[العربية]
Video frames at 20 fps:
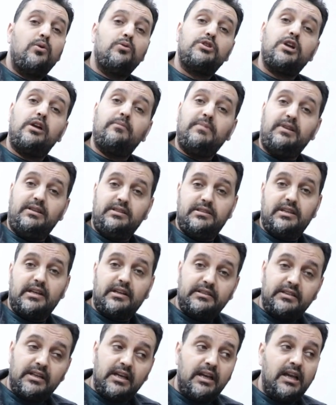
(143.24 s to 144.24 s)
وجامعة
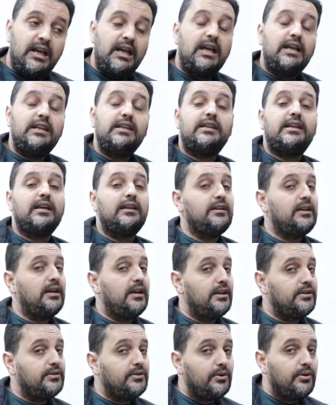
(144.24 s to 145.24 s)
درنا اللي كان
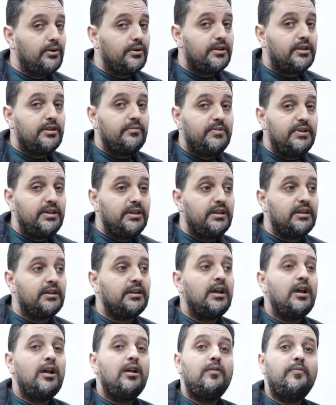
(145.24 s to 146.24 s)
لها دور
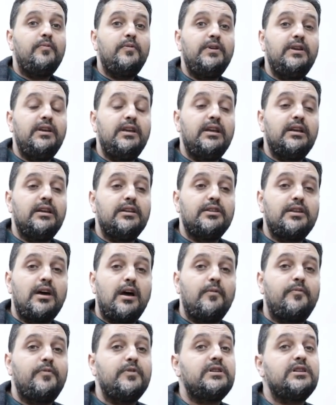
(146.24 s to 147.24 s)
كبير في
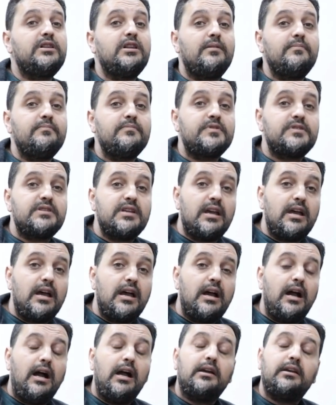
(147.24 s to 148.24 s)
إضافة
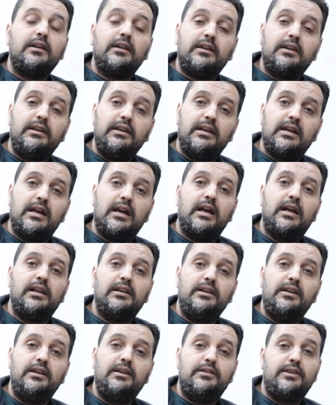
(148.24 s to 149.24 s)
لمسة حقيقية
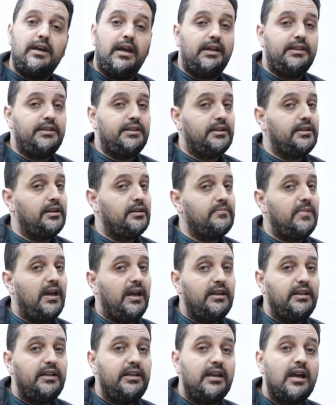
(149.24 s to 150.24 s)
لإذاعة درنا
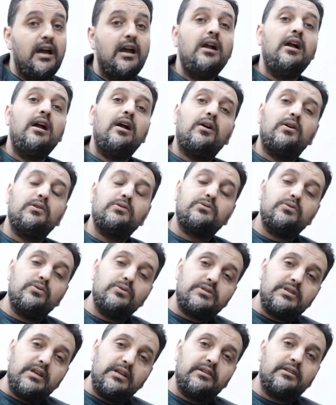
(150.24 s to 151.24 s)
المحلية
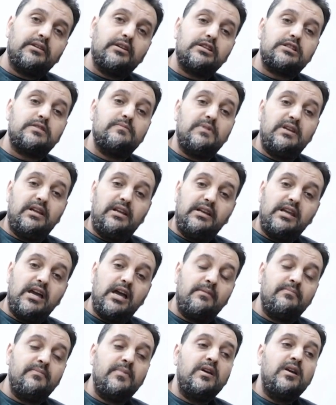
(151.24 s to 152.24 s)
خصوصا قسم
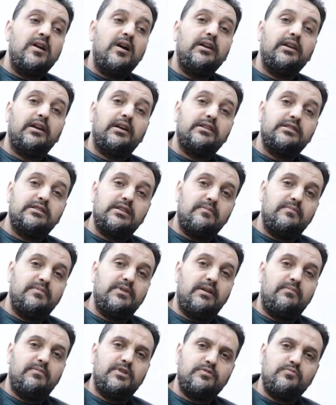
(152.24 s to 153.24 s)
الإعلام اللي قدم
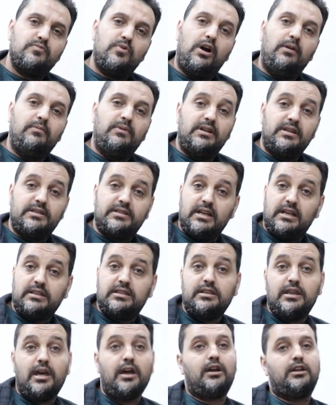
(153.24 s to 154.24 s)
لنا مجموعة من
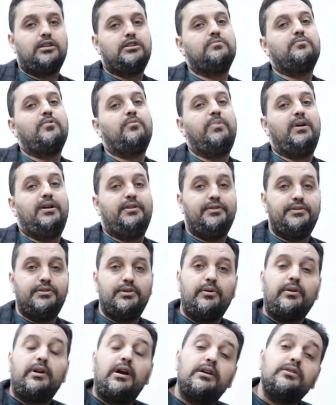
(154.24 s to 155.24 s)
الأساتذة قدموا بعض
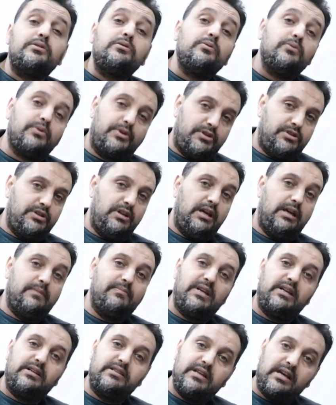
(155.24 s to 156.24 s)
الدورات وورش
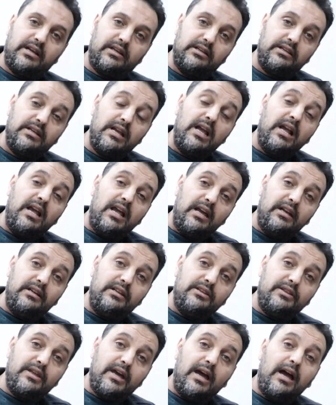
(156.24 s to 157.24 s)
العمل داخل
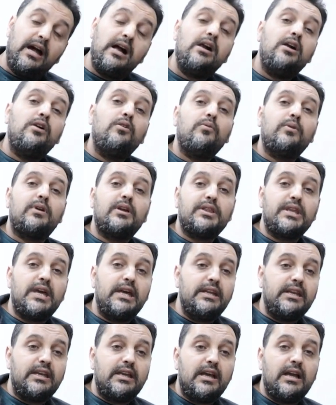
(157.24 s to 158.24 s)
الإذاعة
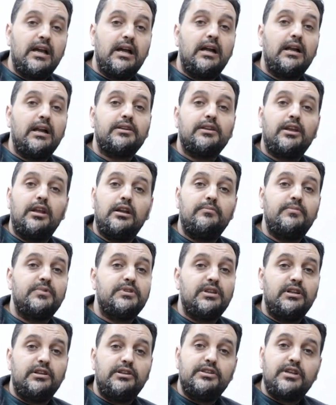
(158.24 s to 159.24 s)
وكذلك طلبة
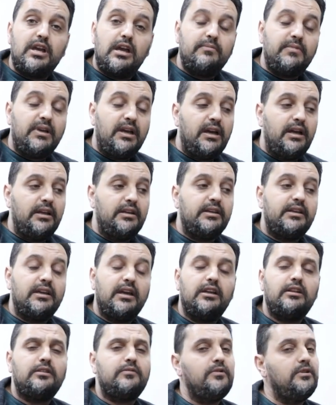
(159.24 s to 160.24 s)
الجامعة اللي
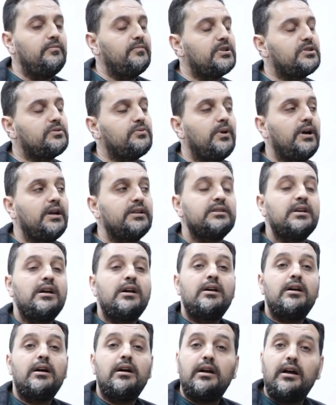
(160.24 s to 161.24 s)
كانت فيهم أصوات
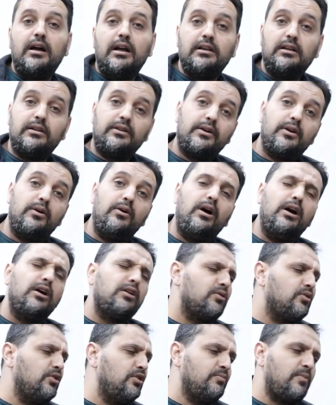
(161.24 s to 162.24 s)
غاية الروعة
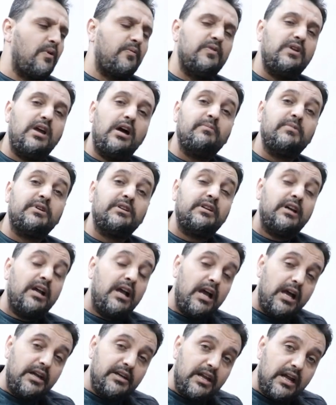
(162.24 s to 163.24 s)
كل ما في الأمر
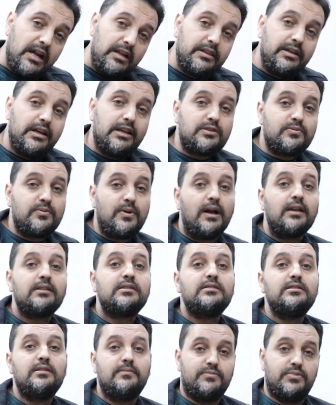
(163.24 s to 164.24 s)
أن هذه الأصوات
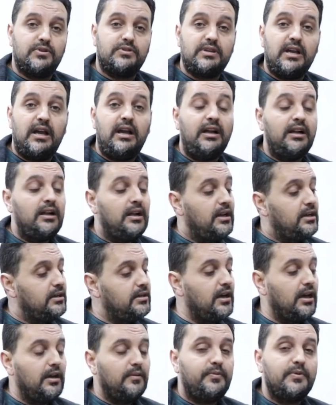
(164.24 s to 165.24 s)
لم تتاح
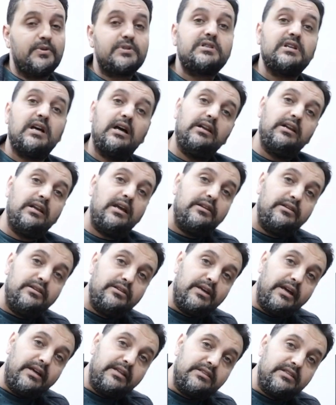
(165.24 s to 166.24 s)
لها الفرصة الآن
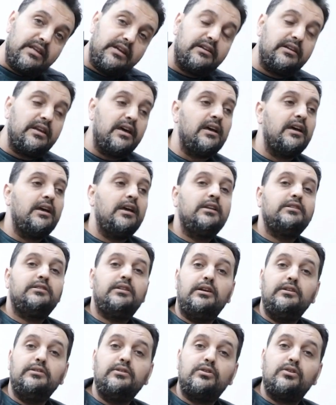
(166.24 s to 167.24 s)
إذا عدرنا
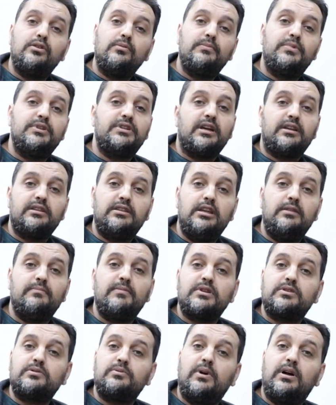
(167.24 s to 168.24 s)
تعدكم بتقديم
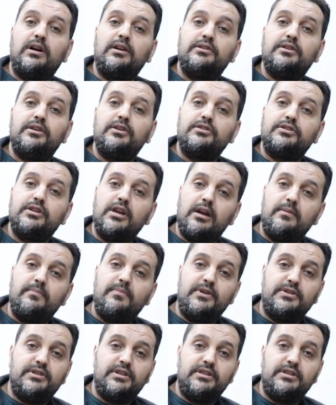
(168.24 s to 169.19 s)
أصوات شابة